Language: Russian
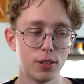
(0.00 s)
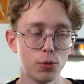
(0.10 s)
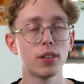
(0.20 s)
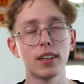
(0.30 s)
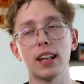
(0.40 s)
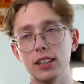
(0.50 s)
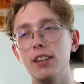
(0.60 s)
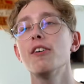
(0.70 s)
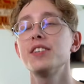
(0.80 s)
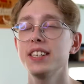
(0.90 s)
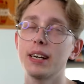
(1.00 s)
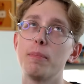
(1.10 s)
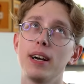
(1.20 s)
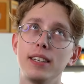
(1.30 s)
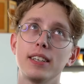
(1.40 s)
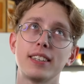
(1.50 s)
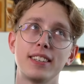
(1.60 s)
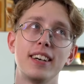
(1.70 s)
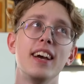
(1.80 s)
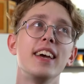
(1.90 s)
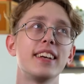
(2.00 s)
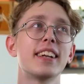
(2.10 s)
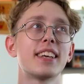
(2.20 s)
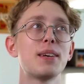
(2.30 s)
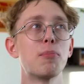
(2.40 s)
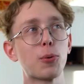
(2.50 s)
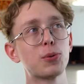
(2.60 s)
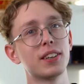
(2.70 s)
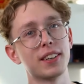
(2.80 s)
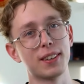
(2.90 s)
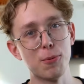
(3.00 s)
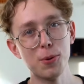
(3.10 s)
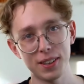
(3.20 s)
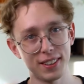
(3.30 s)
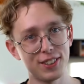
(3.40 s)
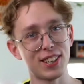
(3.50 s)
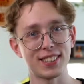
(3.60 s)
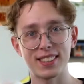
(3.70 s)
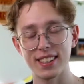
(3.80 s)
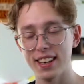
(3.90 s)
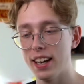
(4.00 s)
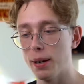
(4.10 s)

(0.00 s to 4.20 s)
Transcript: Ну ладно, не во всех компаниях э, игроки мрут как мухи и часто.